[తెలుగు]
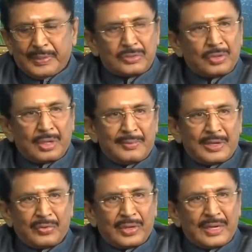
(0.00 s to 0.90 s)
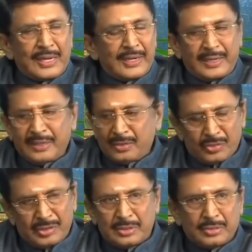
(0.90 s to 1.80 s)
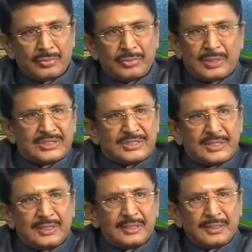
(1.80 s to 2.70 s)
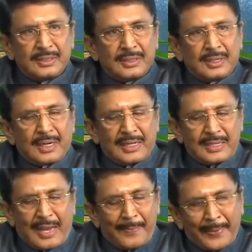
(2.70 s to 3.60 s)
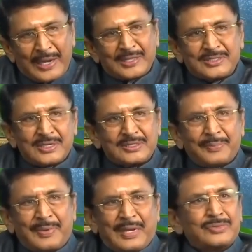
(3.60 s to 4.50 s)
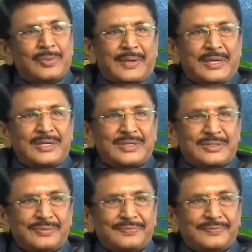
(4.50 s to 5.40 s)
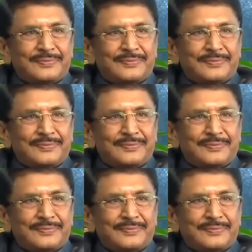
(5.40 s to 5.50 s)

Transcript: పాతురు రామారావు గారిని ఆయన ఇంకొక ఇద్దరు కలిసి అది ఆపాలని చేసి మ్యాక్సిమం ట్రై చేశాం